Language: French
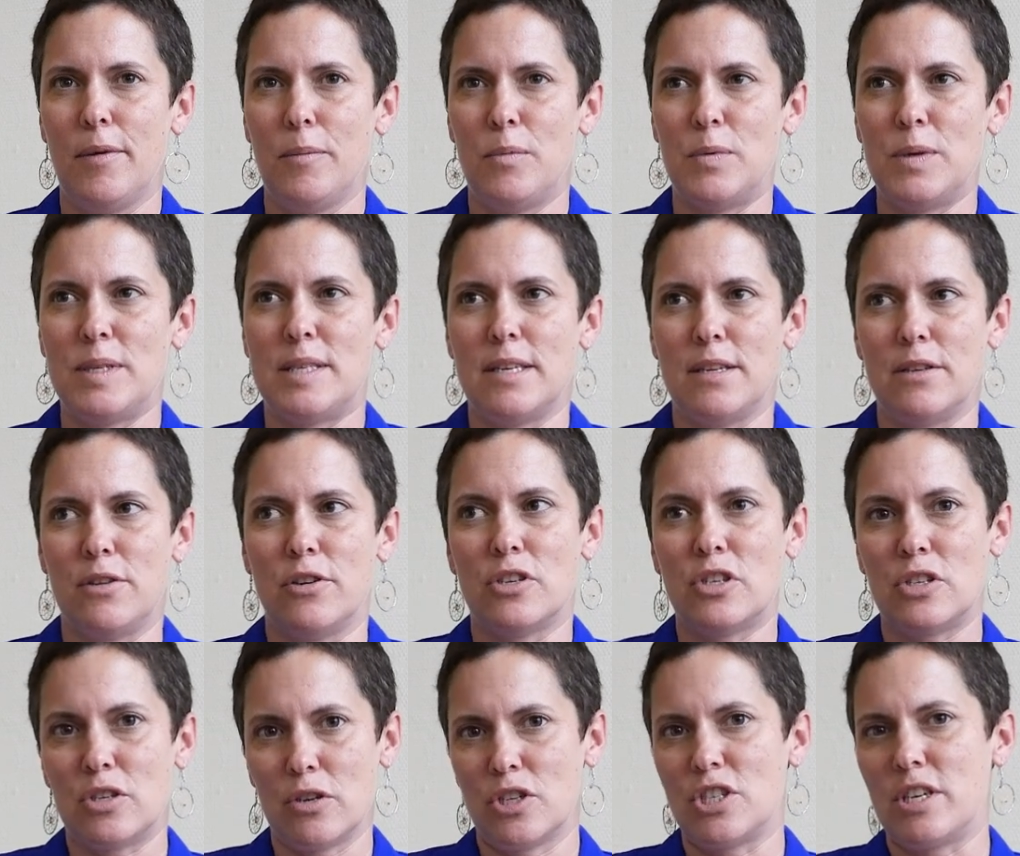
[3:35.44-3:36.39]
Puis c'est de
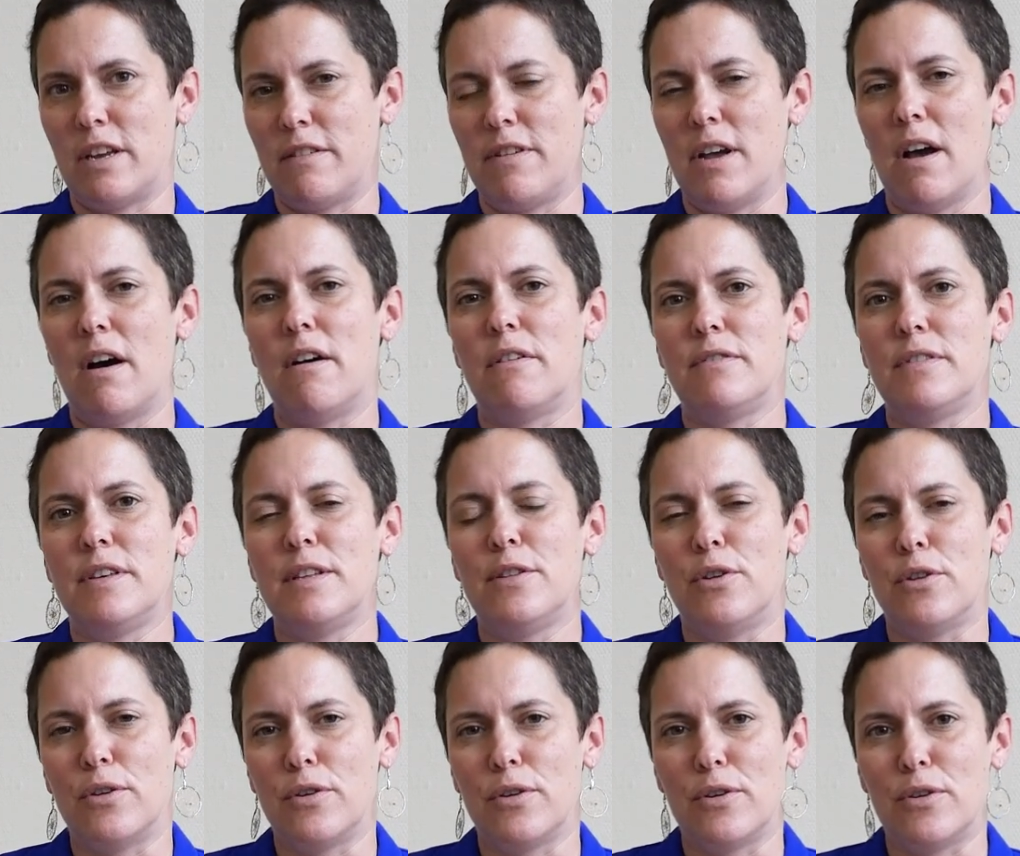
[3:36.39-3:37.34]
ça que j'avais envie
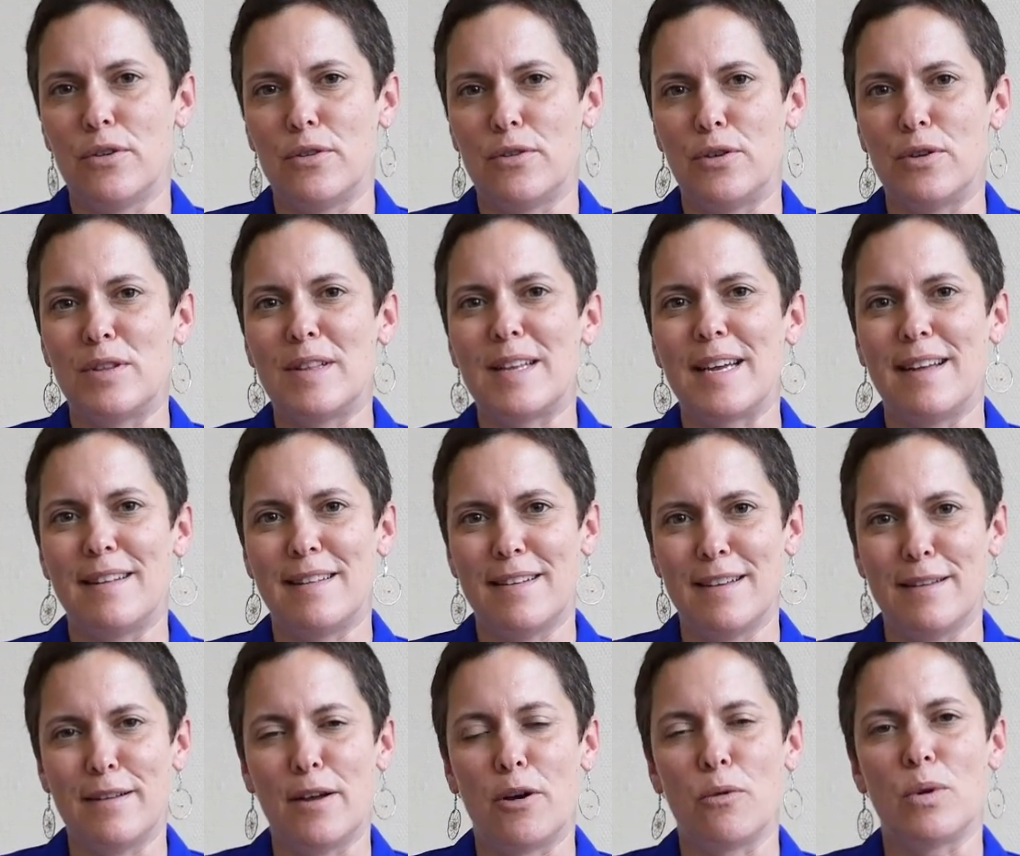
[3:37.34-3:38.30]
de,
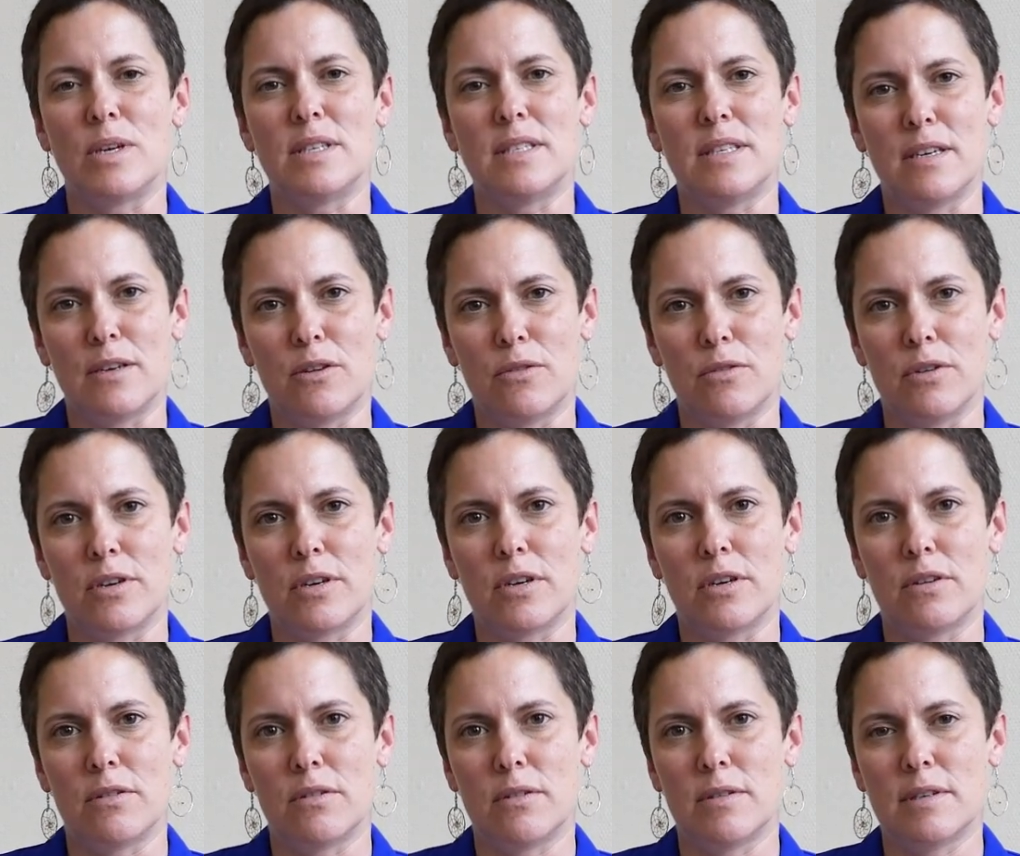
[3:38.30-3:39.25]
traiter dans Rustic
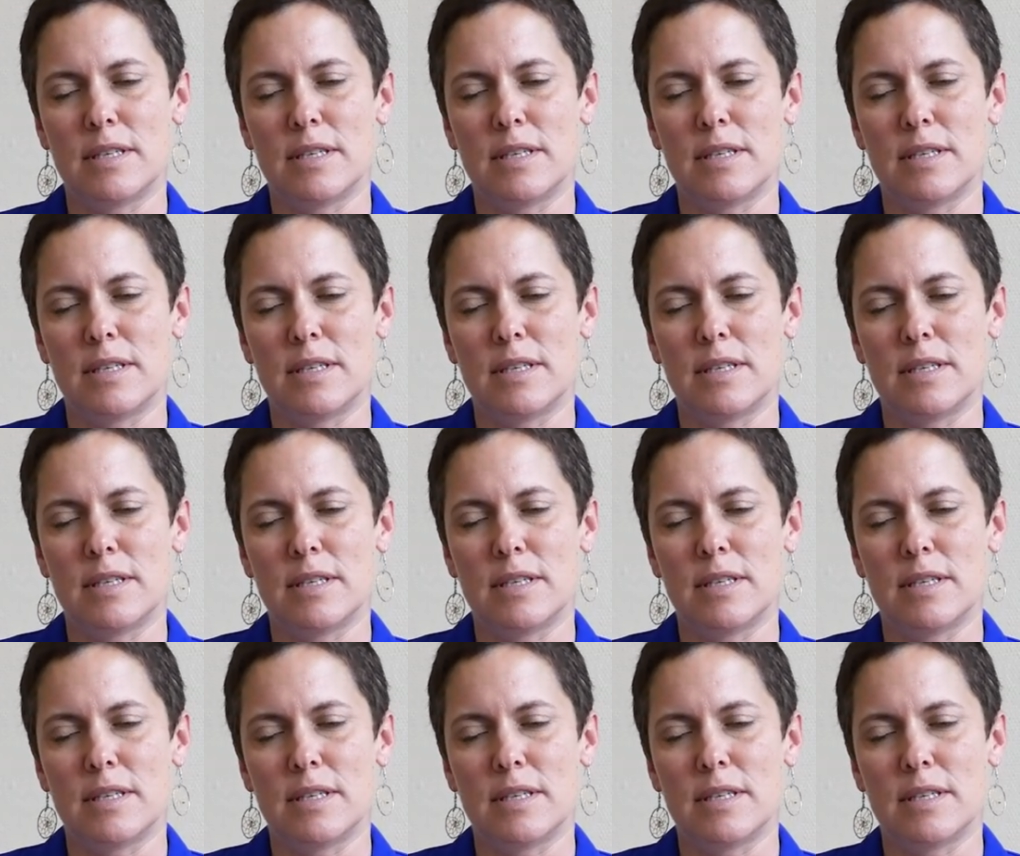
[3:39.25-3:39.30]
Oracle.